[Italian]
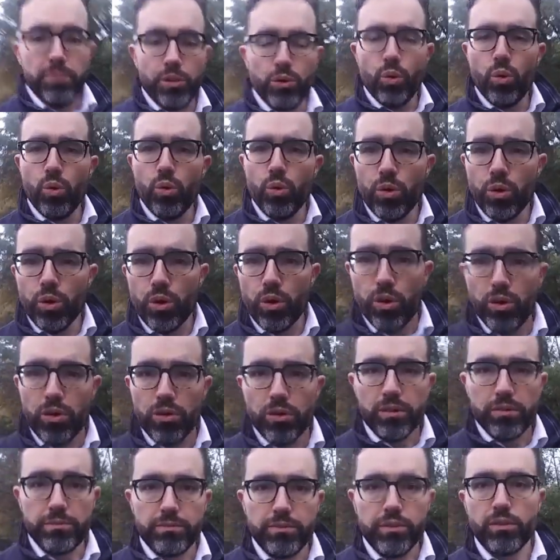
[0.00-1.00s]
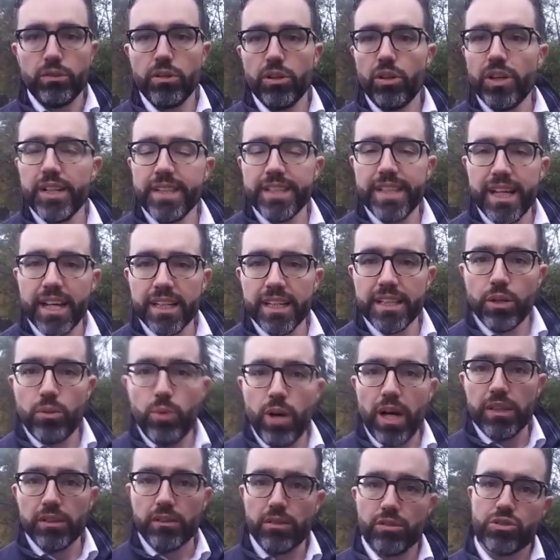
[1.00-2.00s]
lungo, non ho idea di
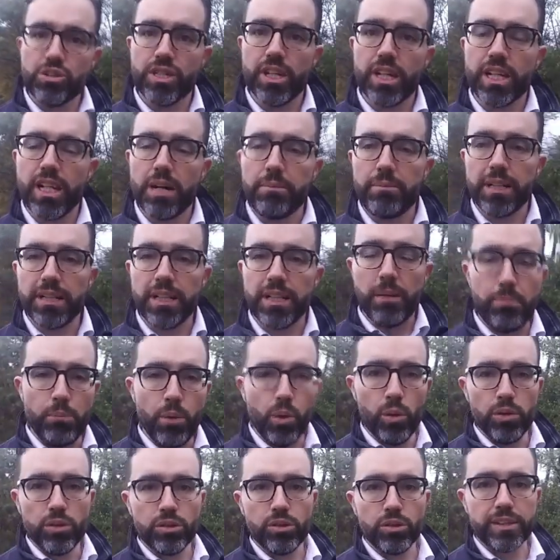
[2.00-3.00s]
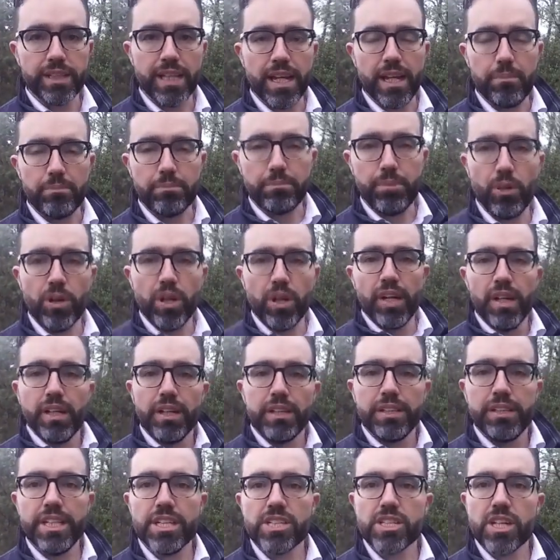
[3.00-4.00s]
quanto circa, ma da molto tempo,
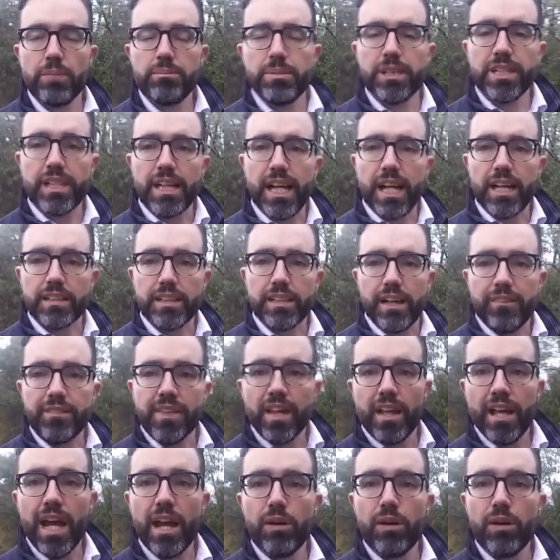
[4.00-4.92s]
disabitata.